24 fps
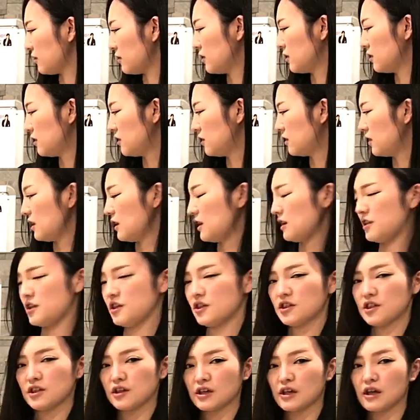る、えー、
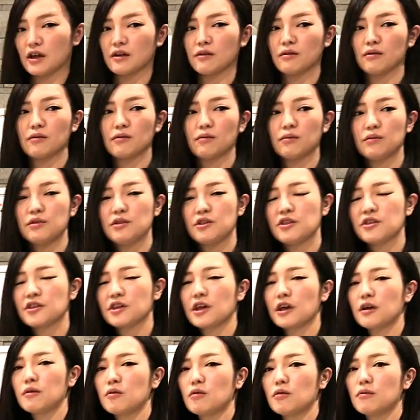自治権自治
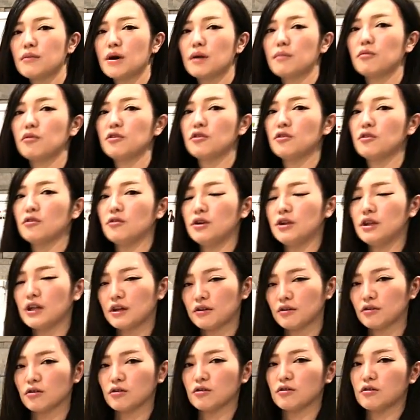権を、まあ、持つようにな
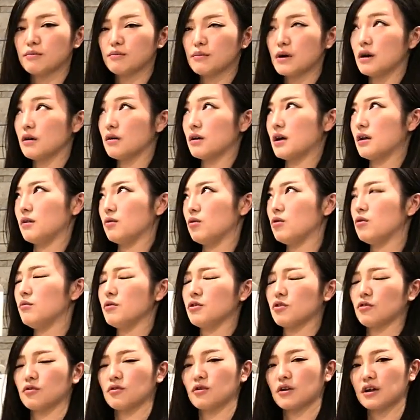ると、まあ、あの法務
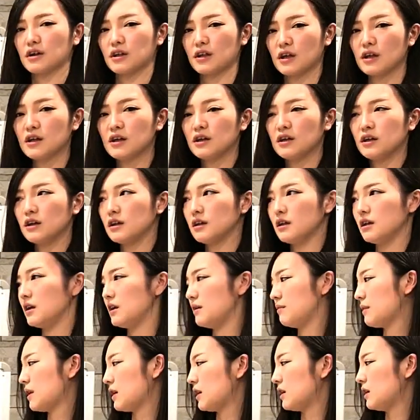省とかで、ね、
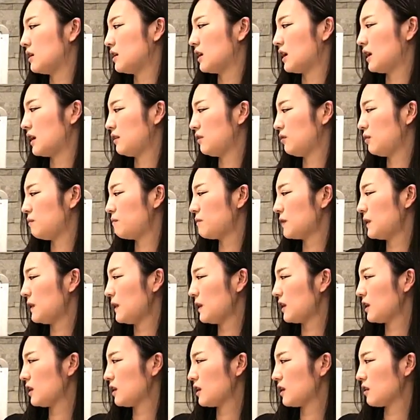でまあ、あの一般
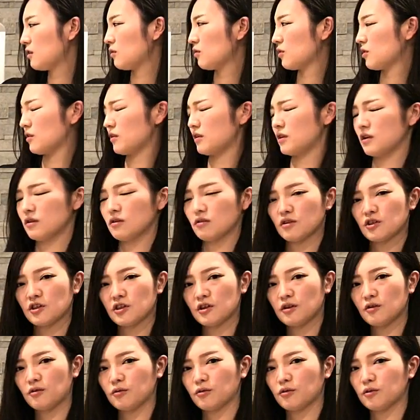的に企業企業
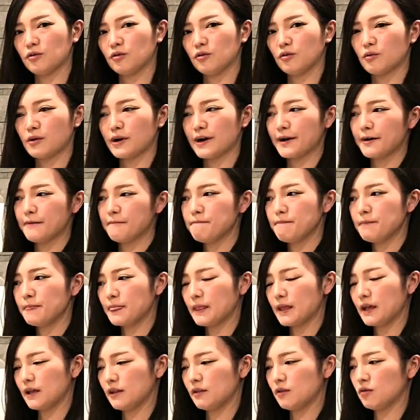資料というのは、
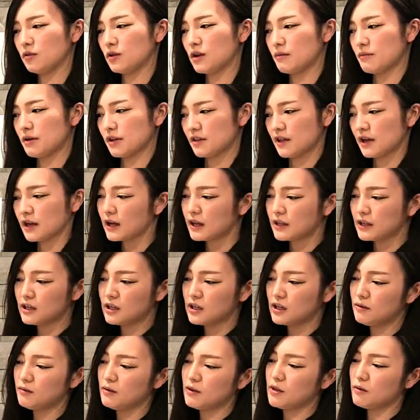えー、どんな、まあ、世界
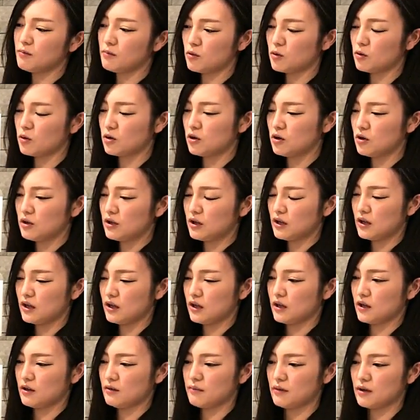的に見ても、
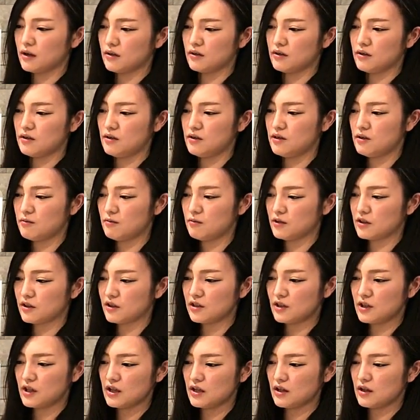えーまあ、自分た
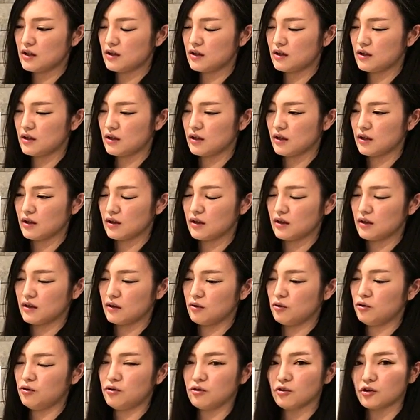ちで、
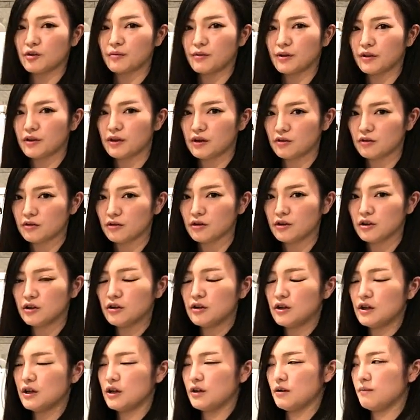えー、ルールを決めていく、
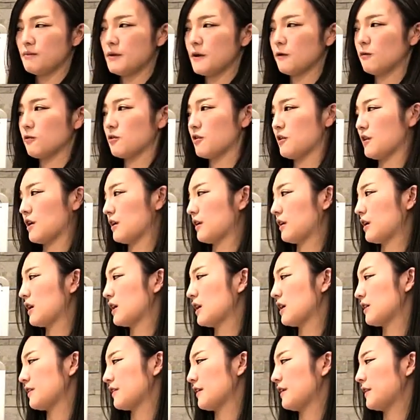えー、弁護士なん
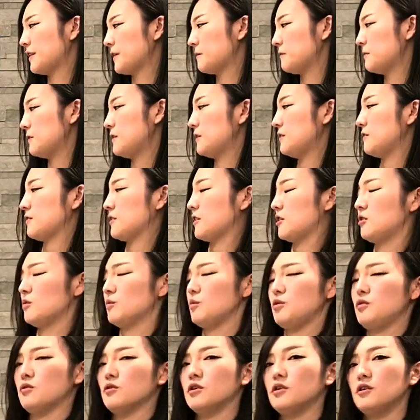かが最たる例ですけれど
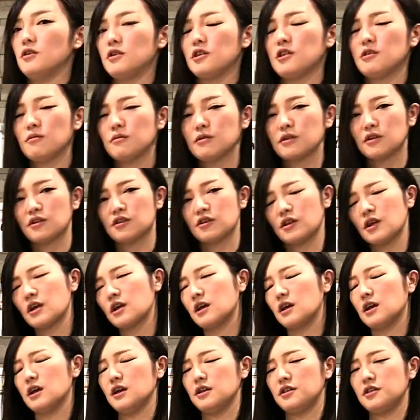も自分たち
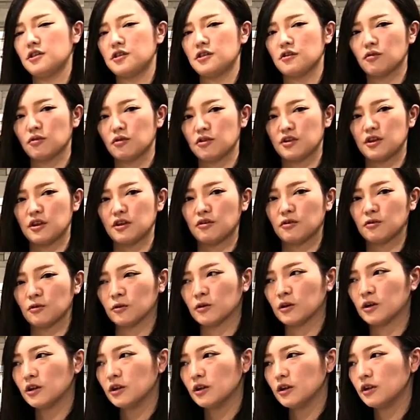で、えー、自治をしていく
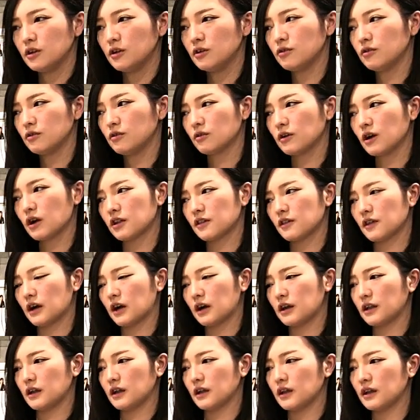というのが世
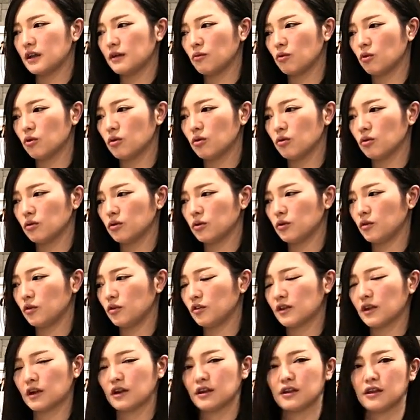界的にも統
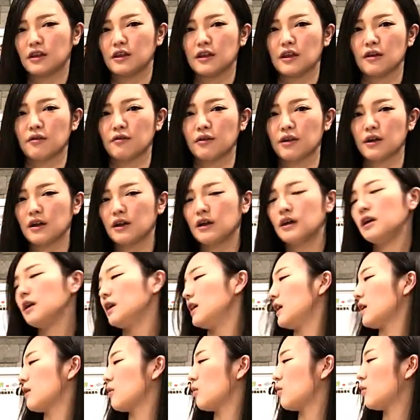一されていたので、
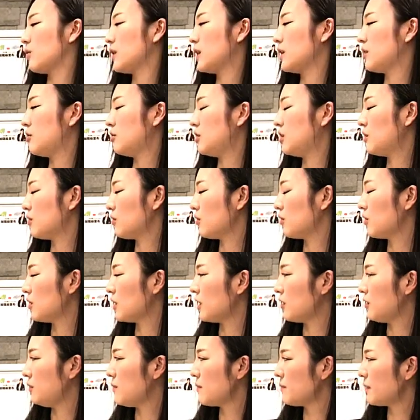えー、ここで国の
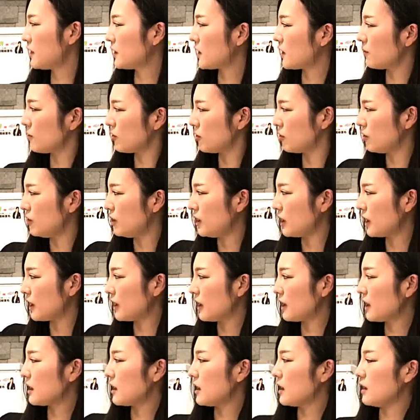あの今まで多分国
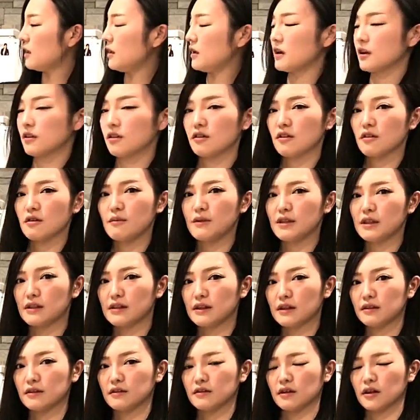がね、え一括して見て
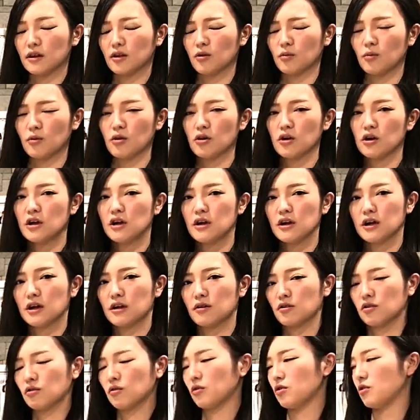たんですけれども
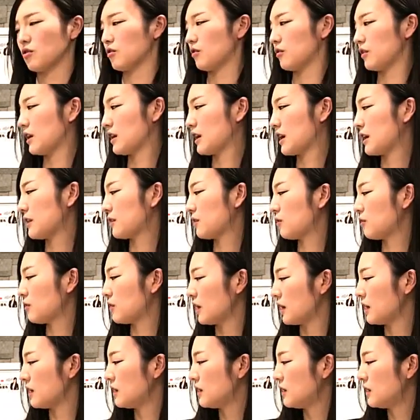各省庁の、ね、監督
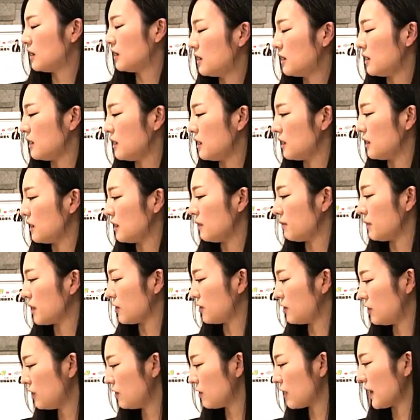権、えーまあ、
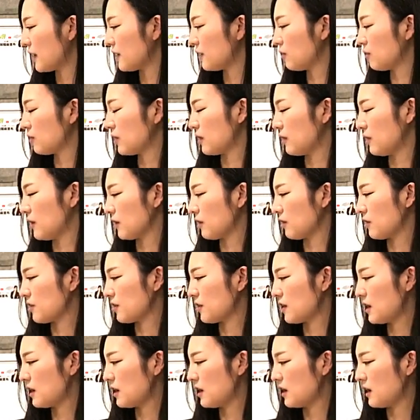国の監督権なく
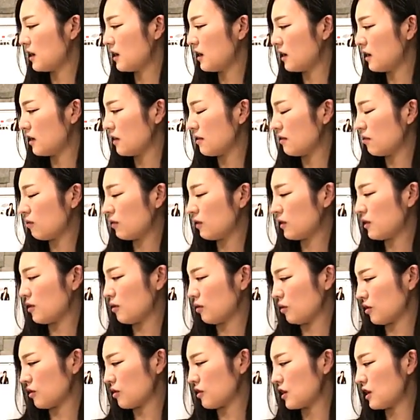して、えー、司
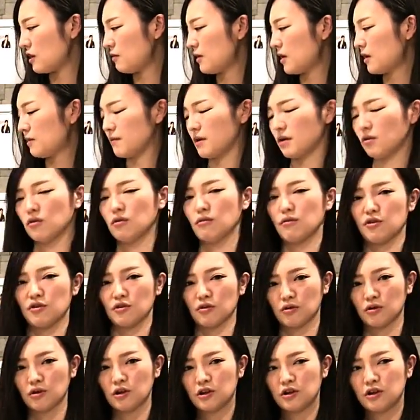法書しあれば、まあ、法務
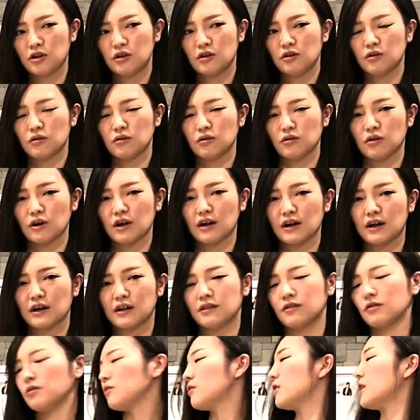省が
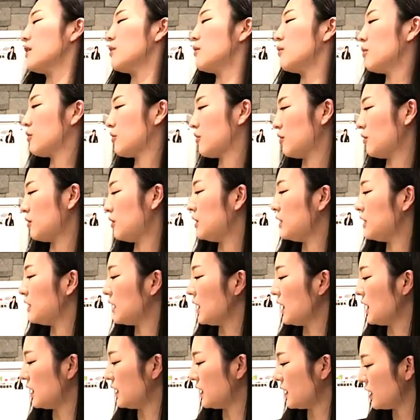監督権を持つように
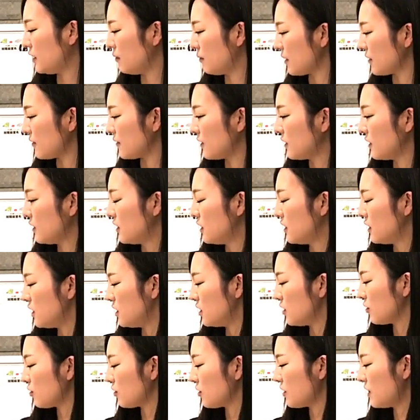なります。
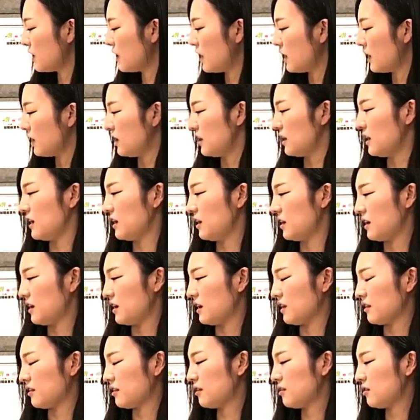そして、
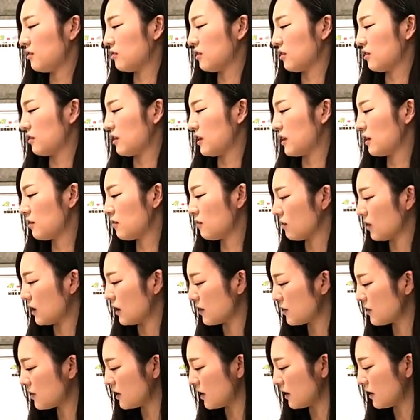えー、
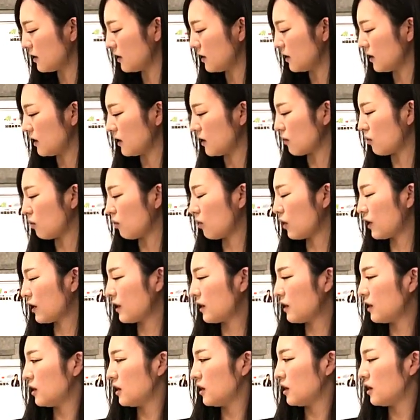1978年、えー、これ